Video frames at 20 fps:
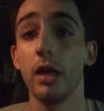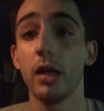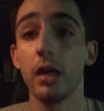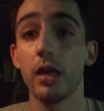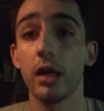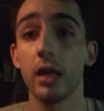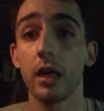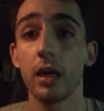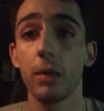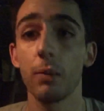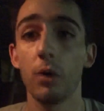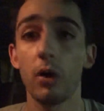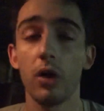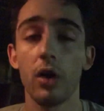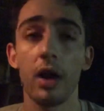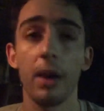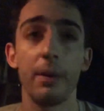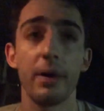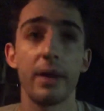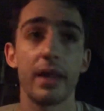Y
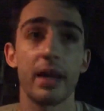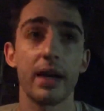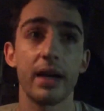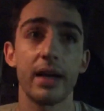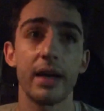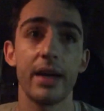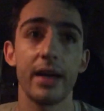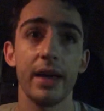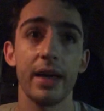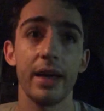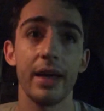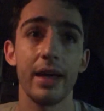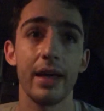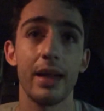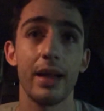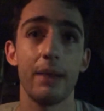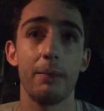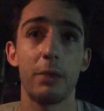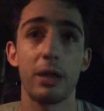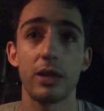bueno, la verdad
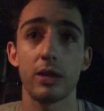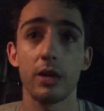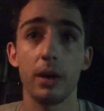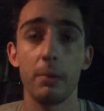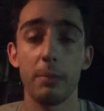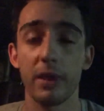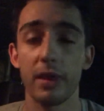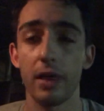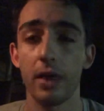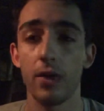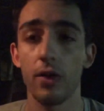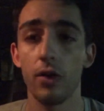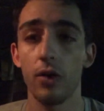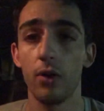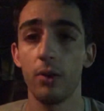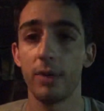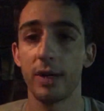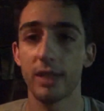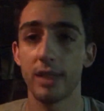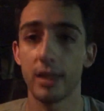que el partido ha
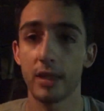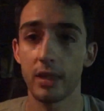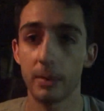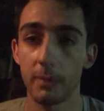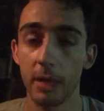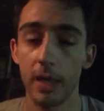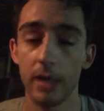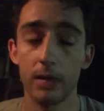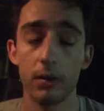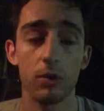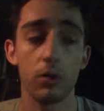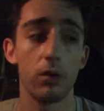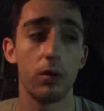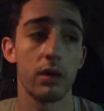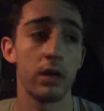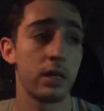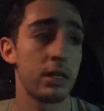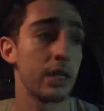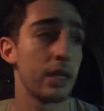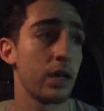empezado bastante mal,
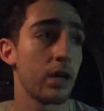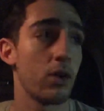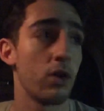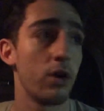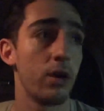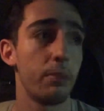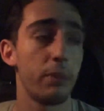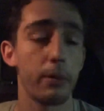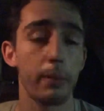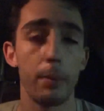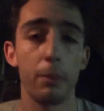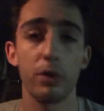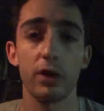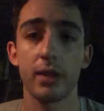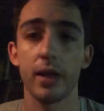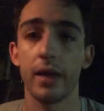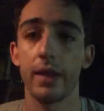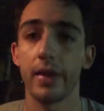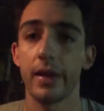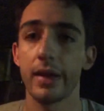con ese gol en propia
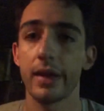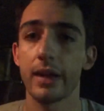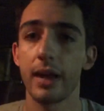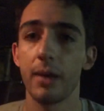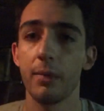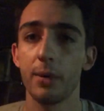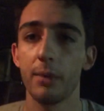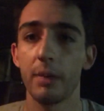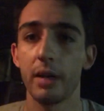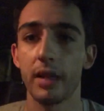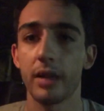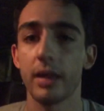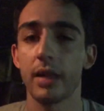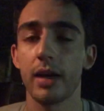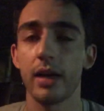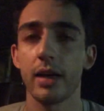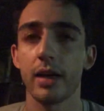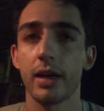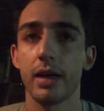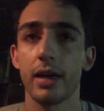puerta de Dani Calvo.
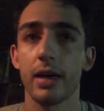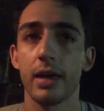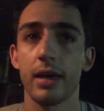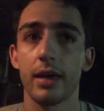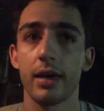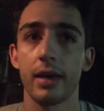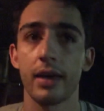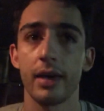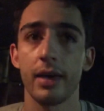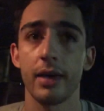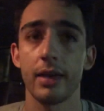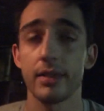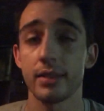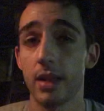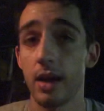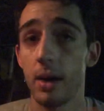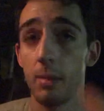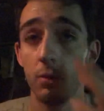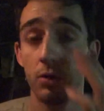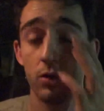Parecía que
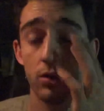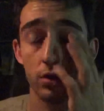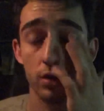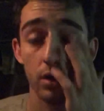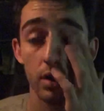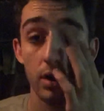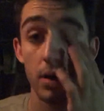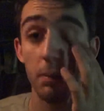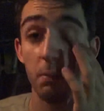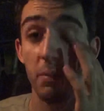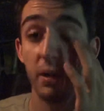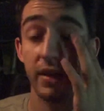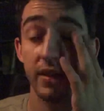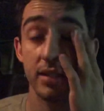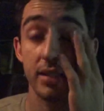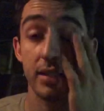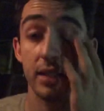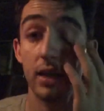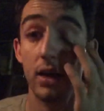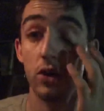estábamos
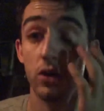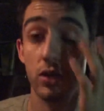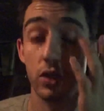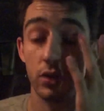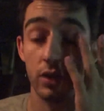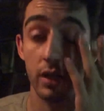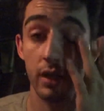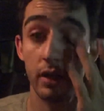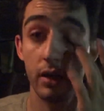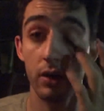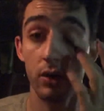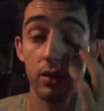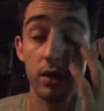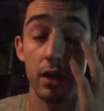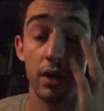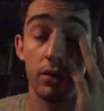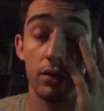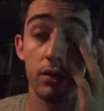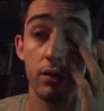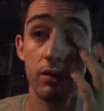predestinados a otra
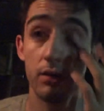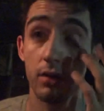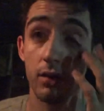derrota, ¿no?